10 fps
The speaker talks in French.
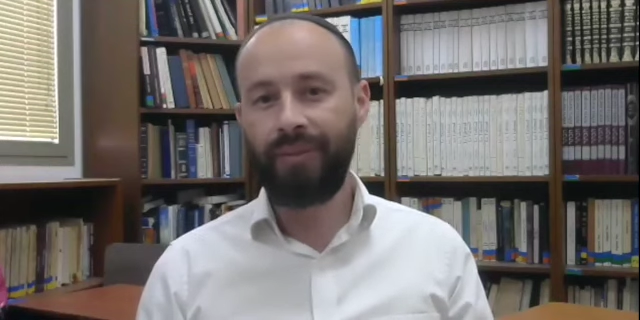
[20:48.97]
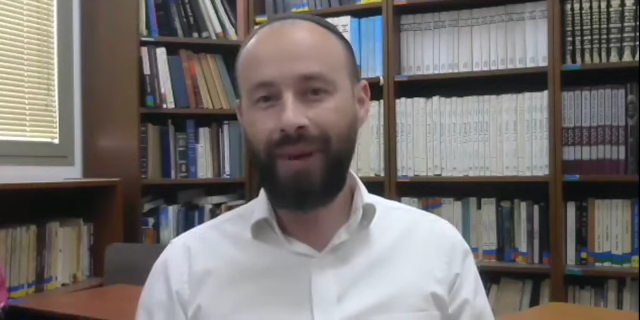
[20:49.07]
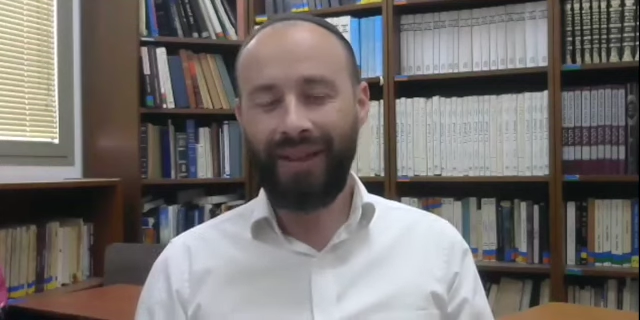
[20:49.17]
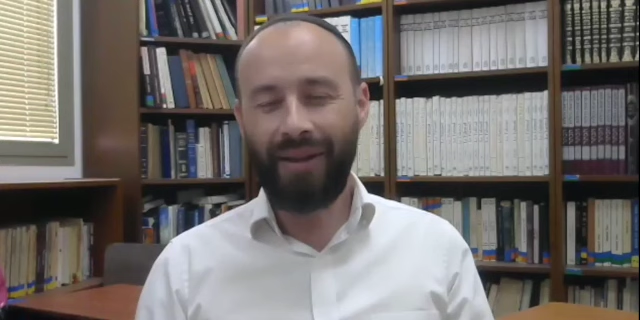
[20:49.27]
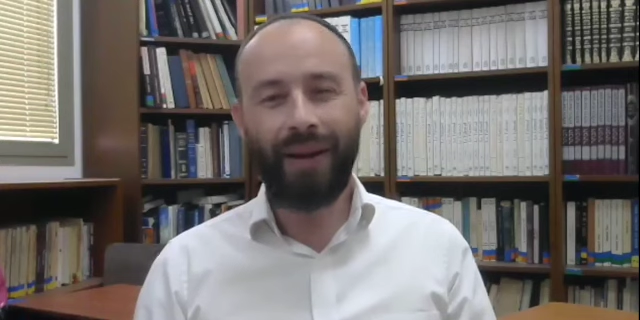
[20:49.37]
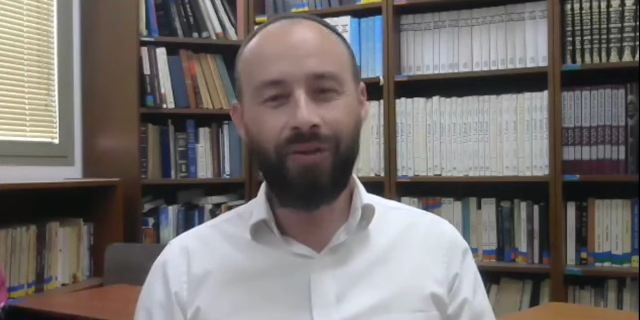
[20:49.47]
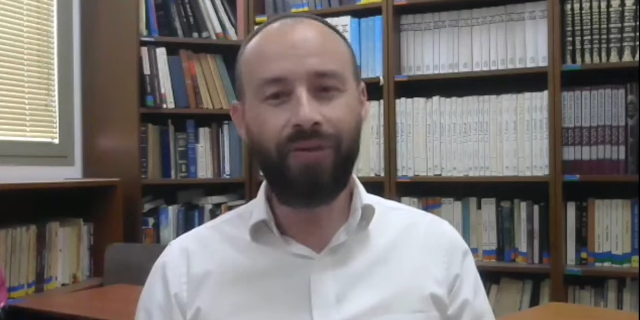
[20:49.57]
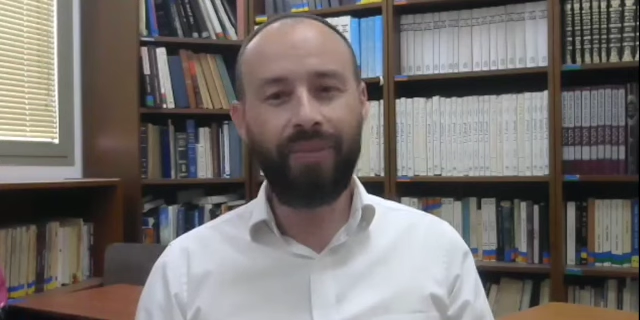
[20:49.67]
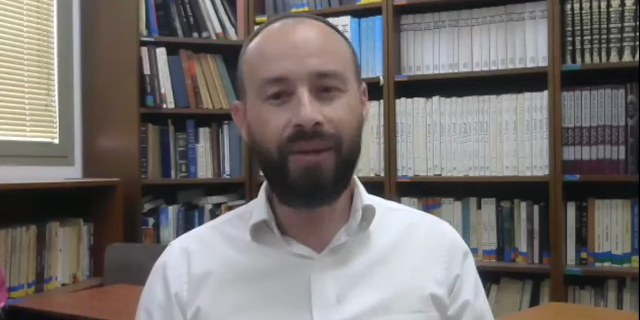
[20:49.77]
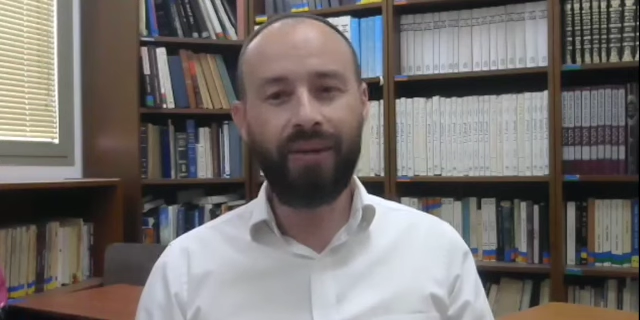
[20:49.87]
par des pères de
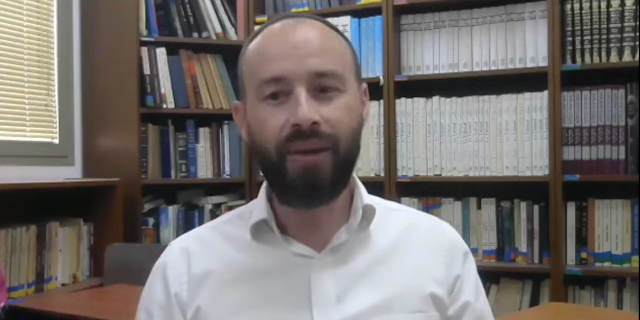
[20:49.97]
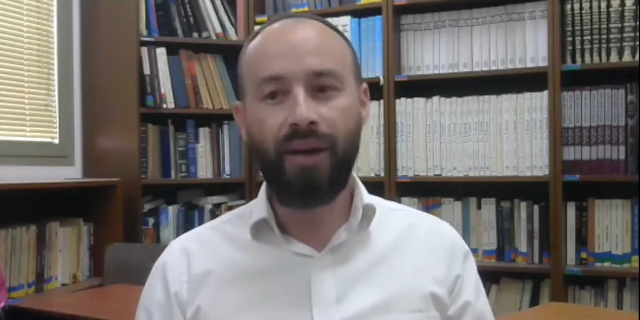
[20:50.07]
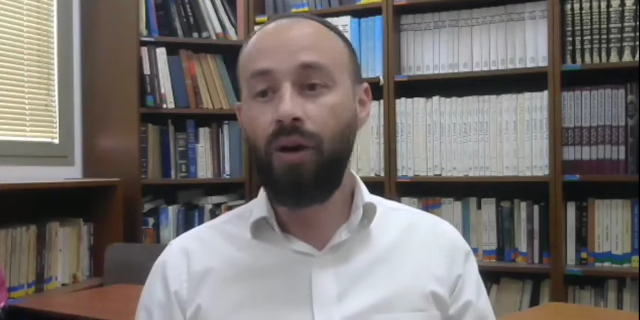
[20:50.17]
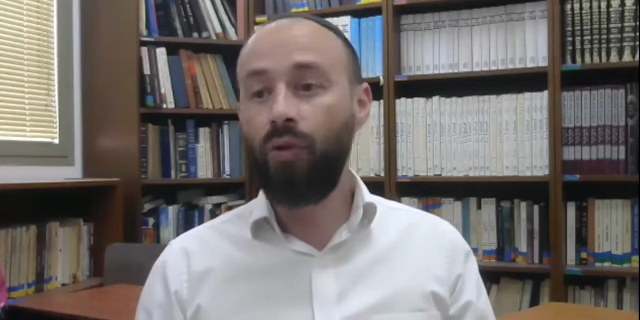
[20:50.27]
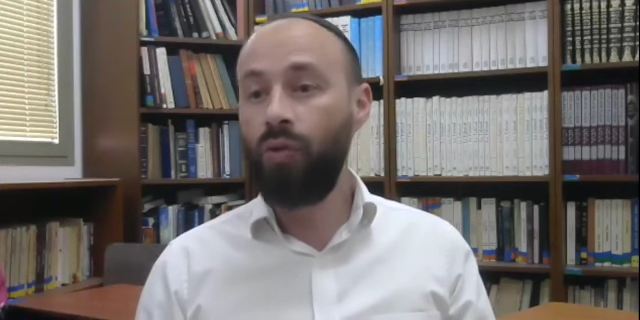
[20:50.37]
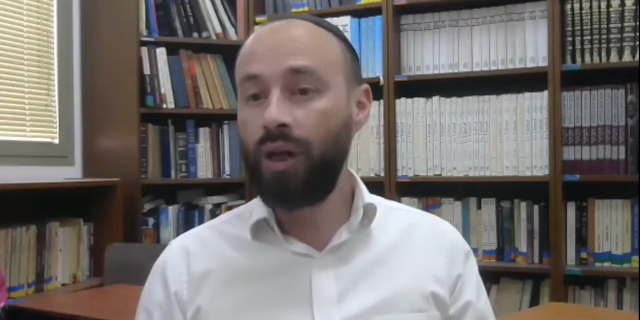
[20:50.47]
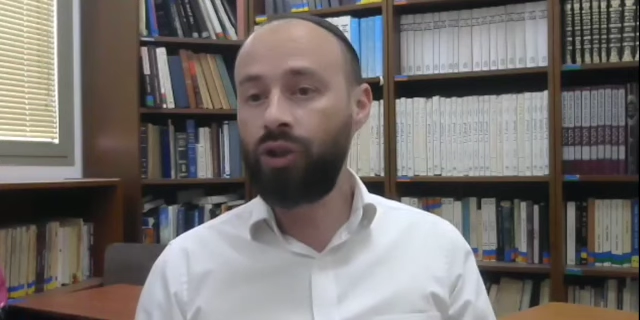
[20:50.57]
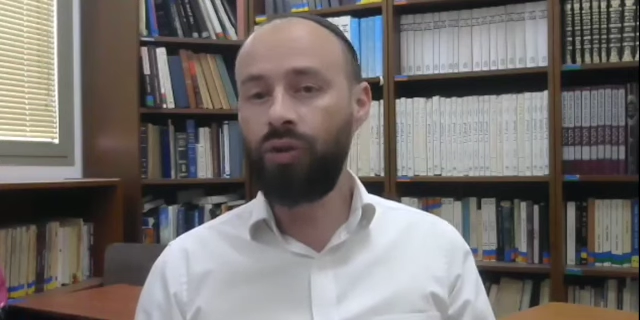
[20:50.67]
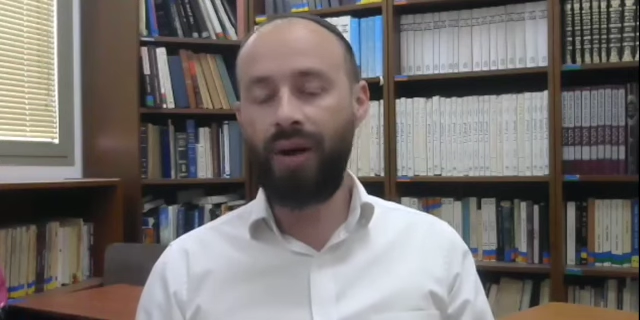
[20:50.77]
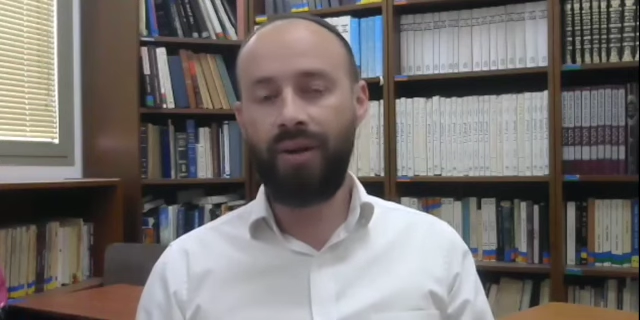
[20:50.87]
famille, ou la
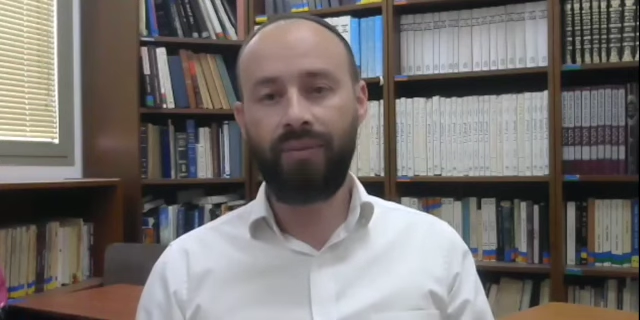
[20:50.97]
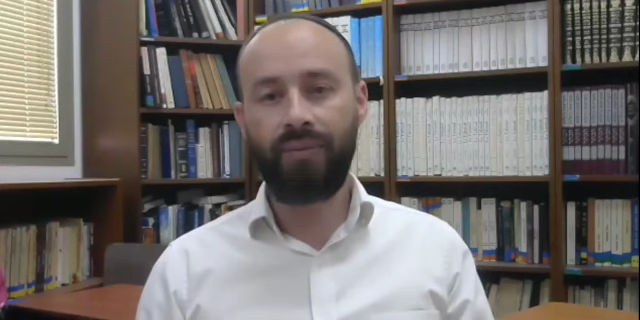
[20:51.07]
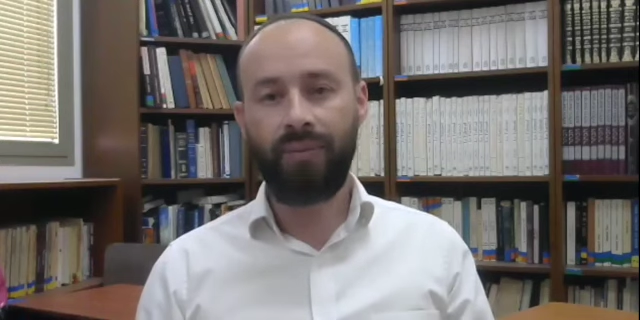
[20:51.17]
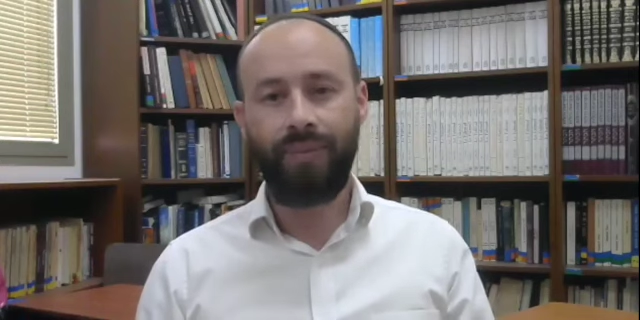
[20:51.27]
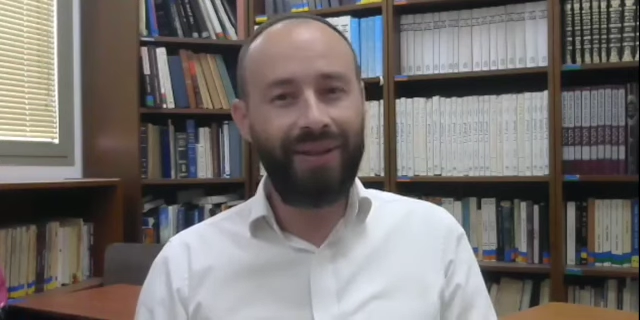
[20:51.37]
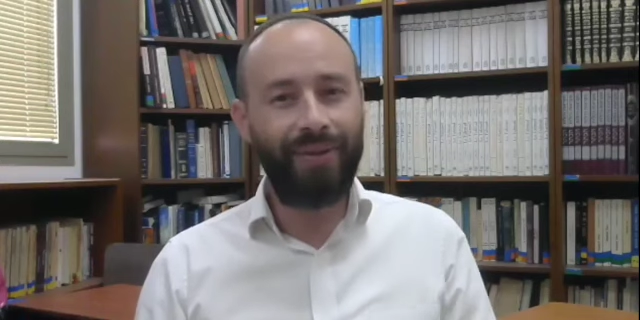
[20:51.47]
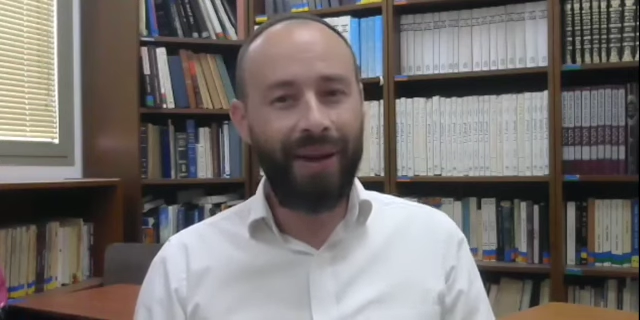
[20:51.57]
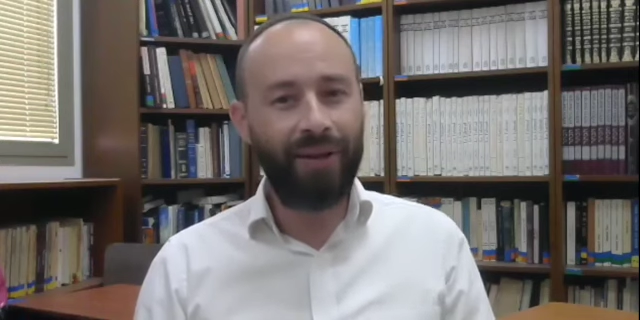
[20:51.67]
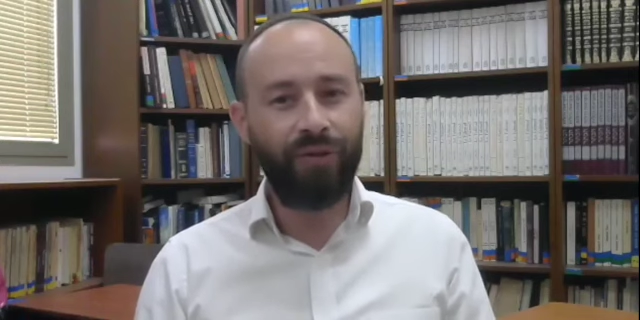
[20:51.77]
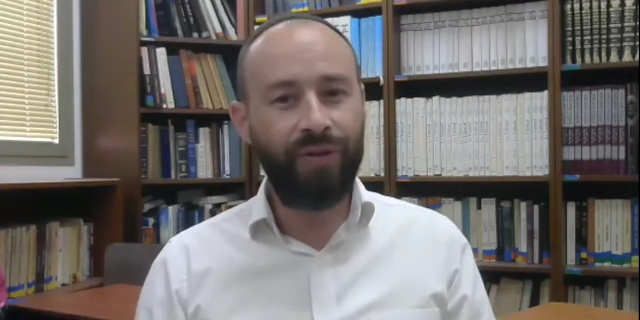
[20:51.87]
Shoah, par des
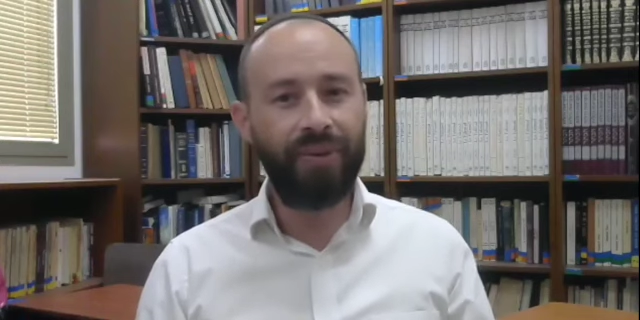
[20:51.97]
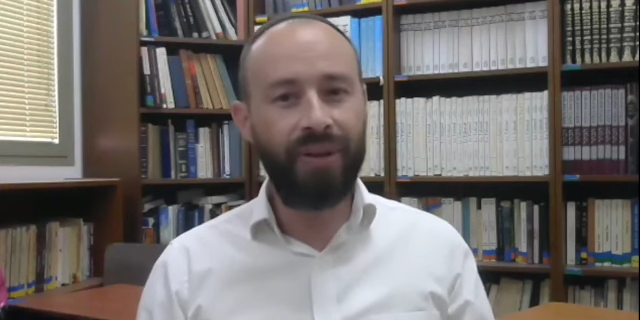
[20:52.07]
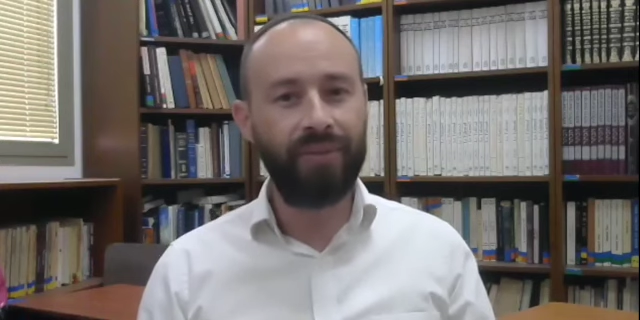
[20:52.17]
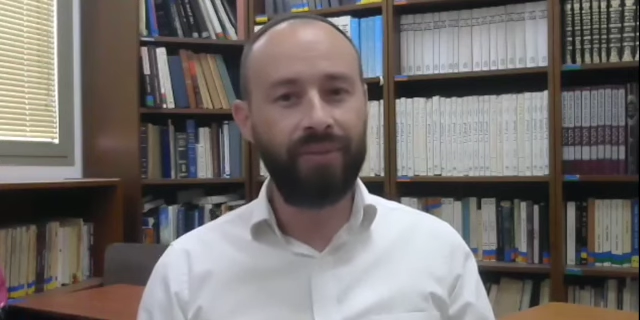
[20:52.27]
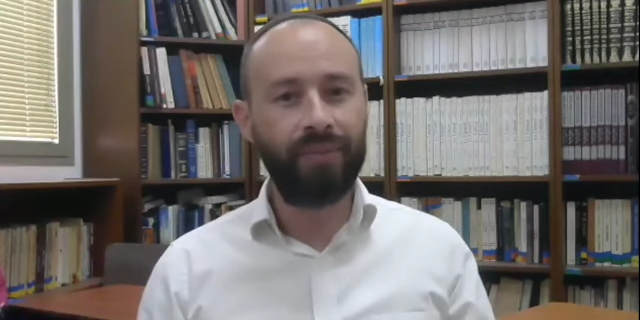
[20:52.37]
pères de famille.